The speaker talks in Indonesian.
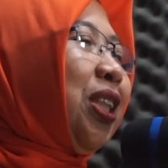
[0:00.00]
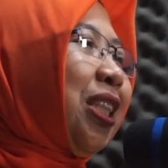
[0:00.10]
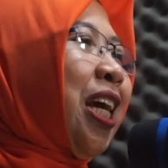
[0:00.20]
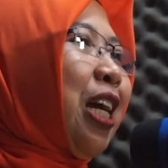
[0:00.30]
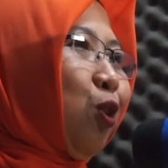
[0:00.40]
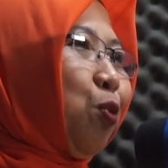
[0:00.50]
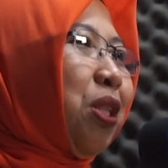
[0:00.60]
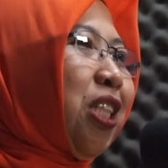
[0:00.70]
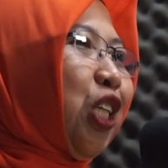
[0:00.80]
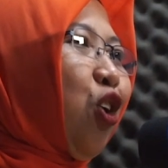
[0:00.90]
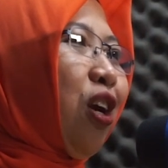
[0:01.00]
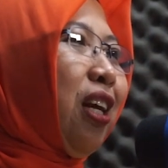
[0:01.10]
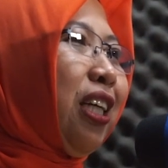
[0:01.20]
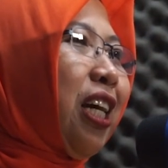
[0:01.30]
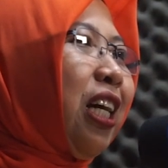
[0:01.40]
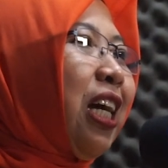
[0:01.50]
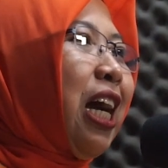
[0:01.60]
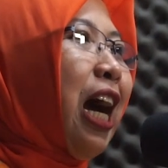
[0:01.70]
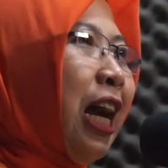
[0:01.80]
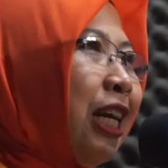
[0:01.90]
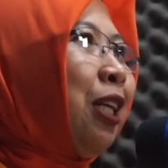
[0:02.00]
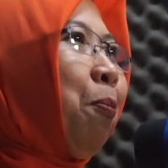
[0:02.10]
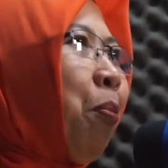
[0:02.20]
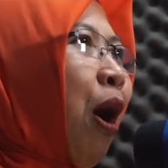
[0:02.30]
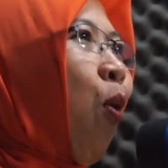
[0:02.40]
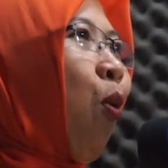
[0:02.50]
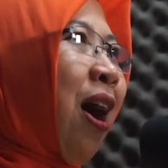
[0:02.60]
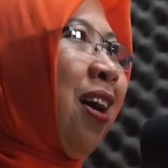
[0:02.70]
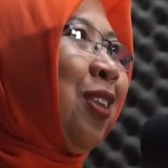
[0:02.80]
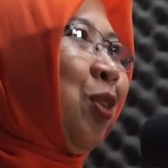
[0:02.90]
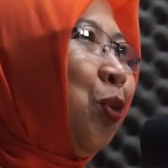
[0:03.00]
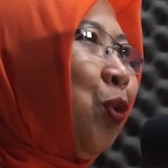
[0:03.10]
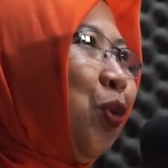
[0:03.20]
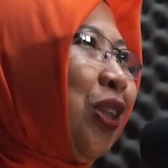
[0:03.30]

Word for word: Jadi saya harus menjadi orang yang ada di bawah dulu